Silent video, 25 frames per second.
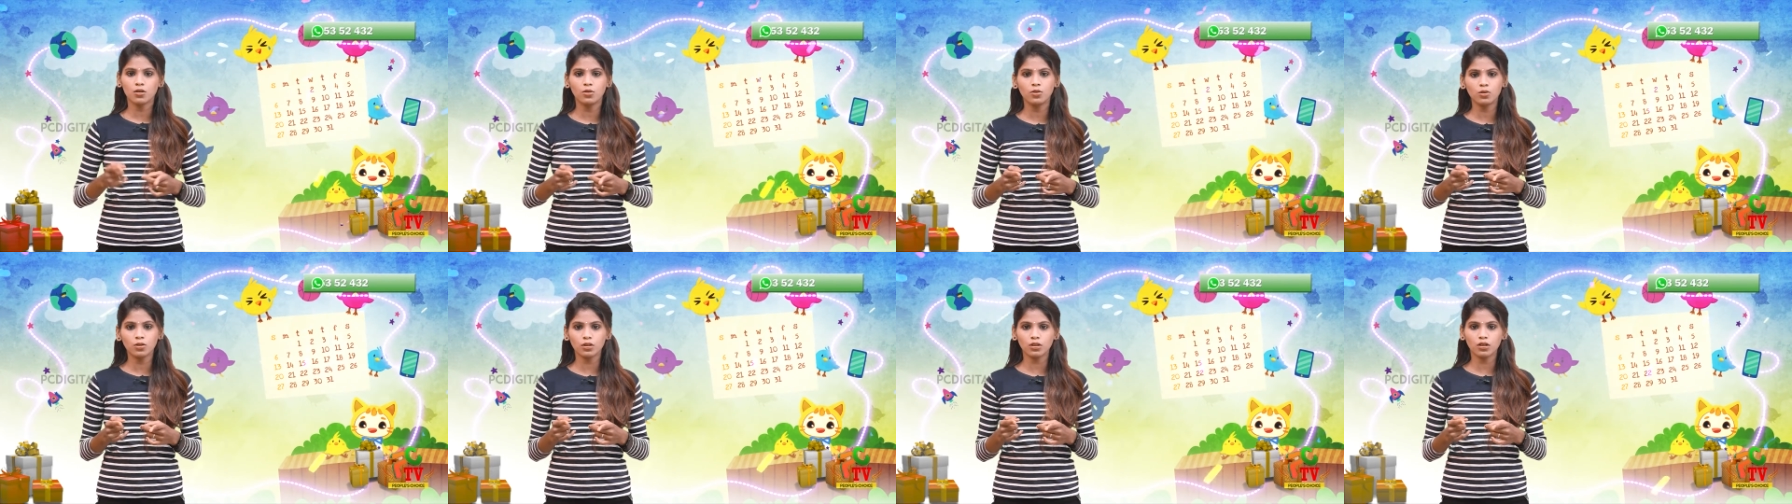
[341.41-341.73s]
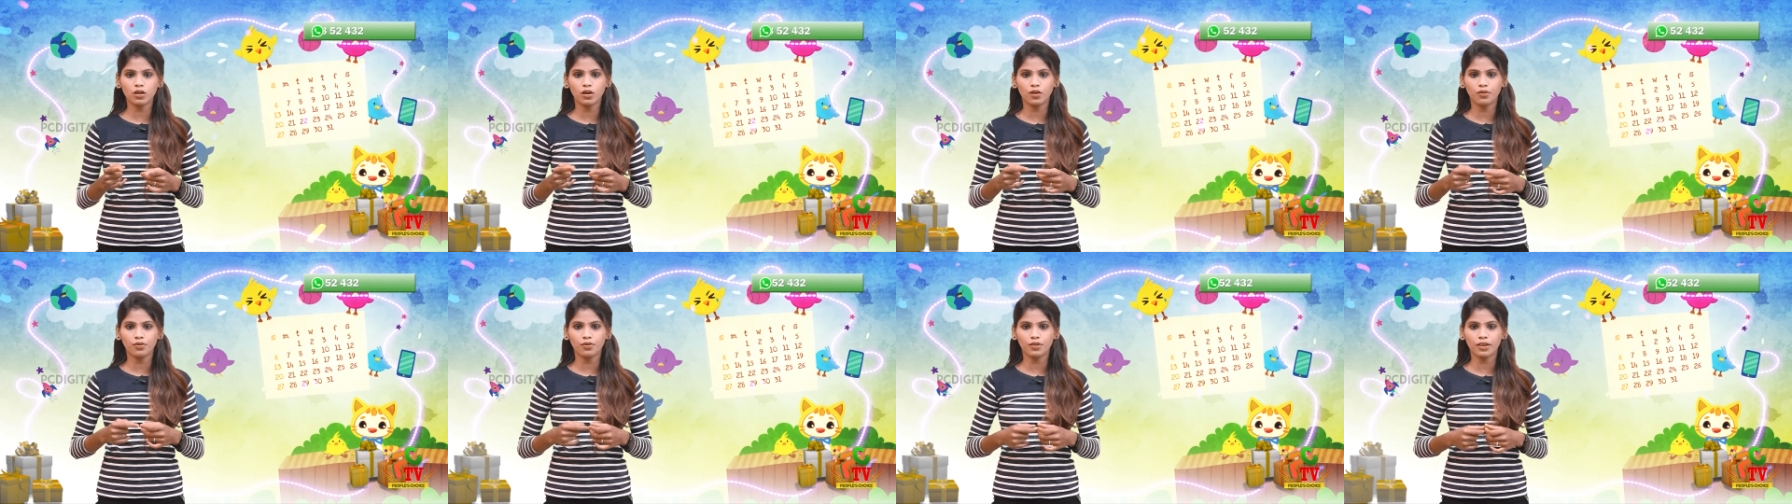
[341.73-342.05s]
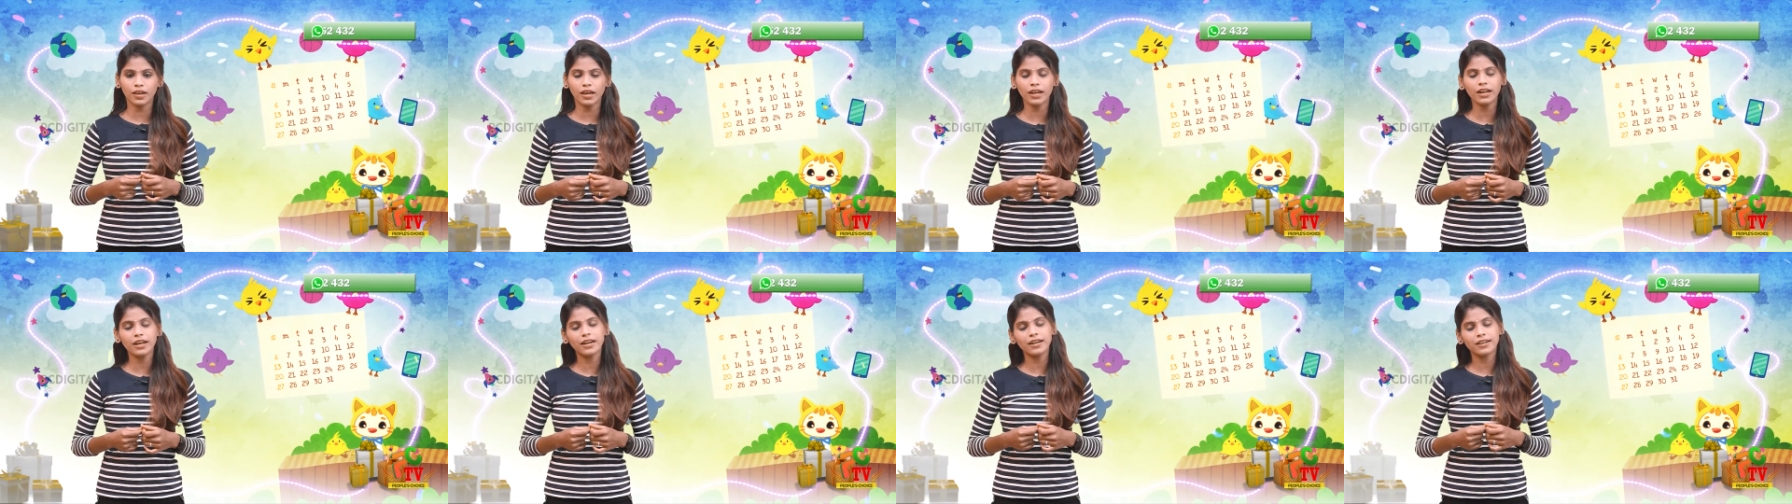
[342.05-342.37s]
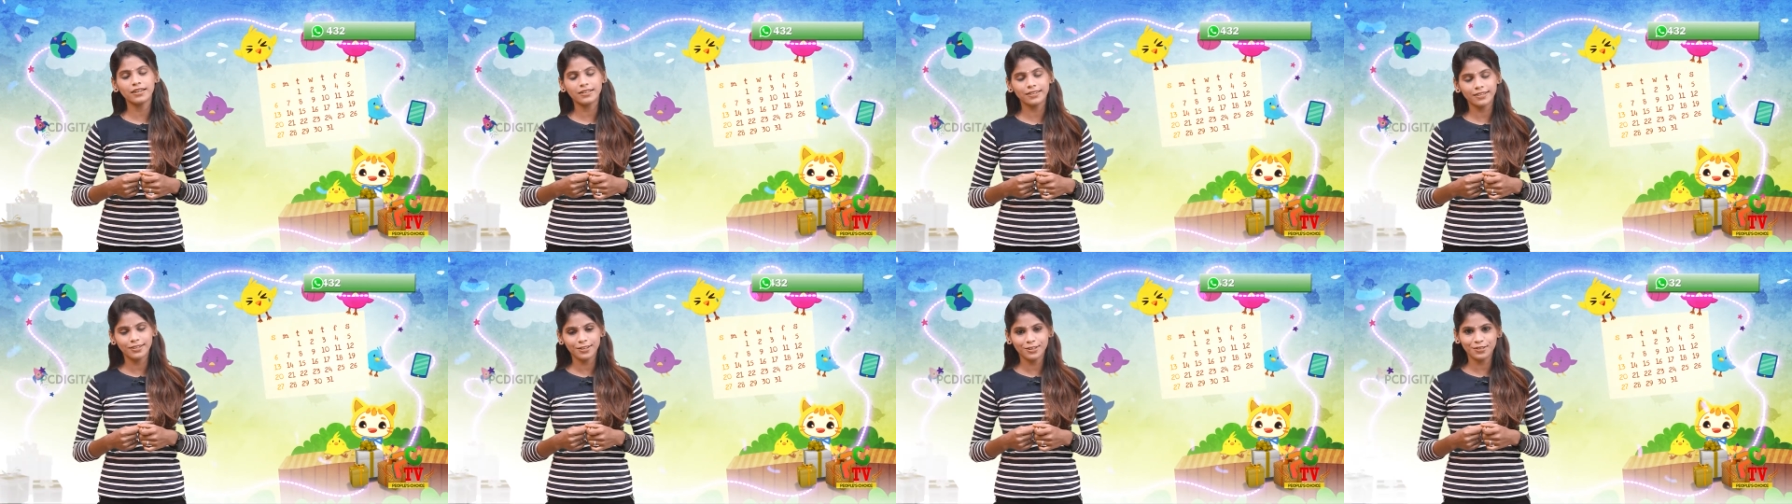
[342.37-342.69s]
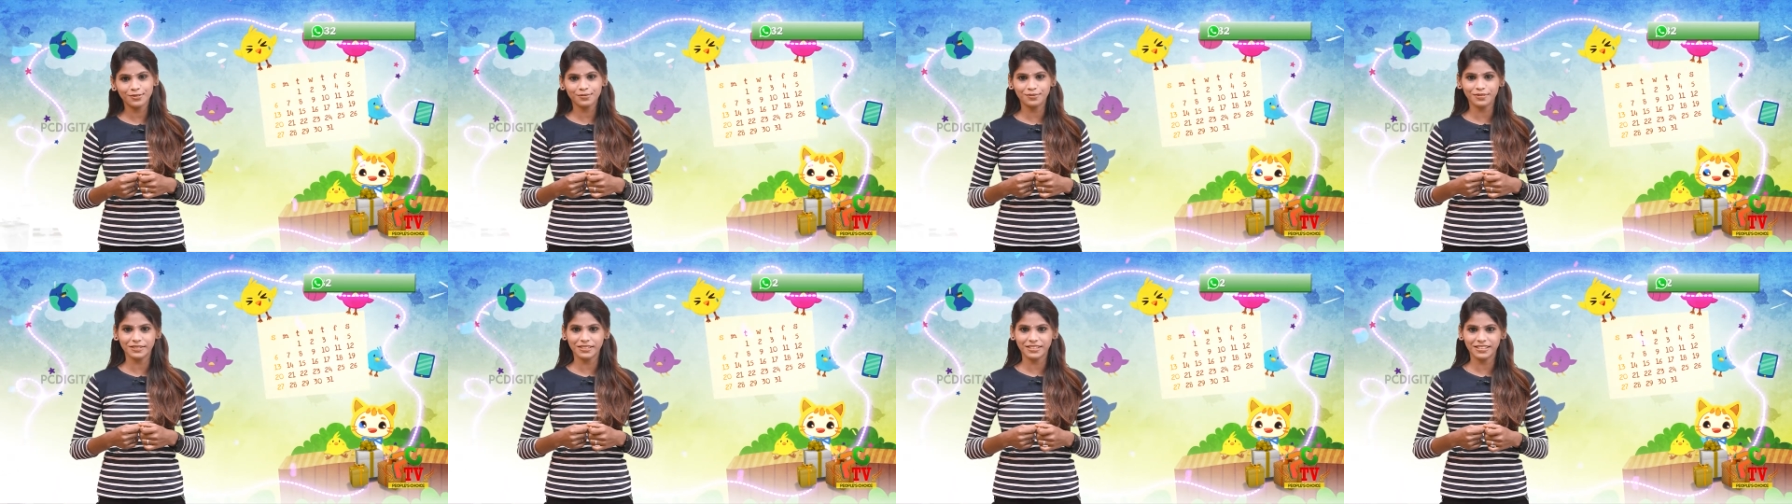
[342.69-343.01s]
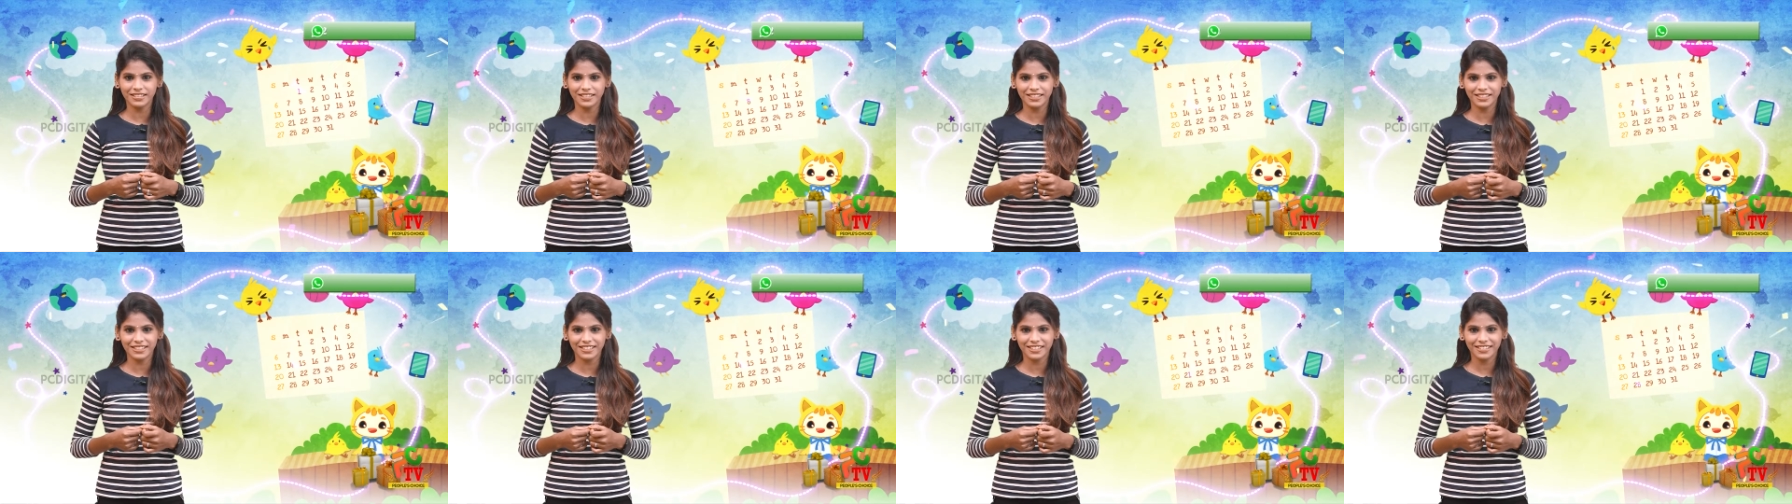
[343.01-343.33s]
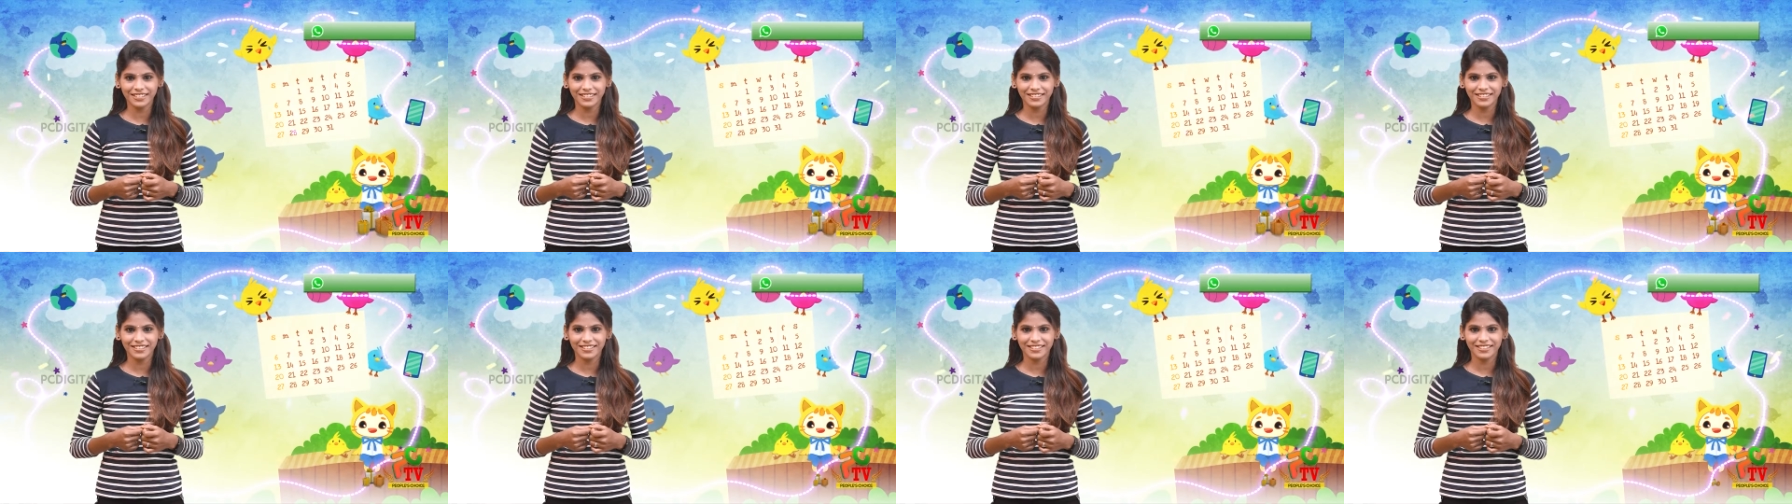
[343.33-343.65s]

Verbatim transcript: கூல் காஃபியை டோன்ட் மிஸ் இட்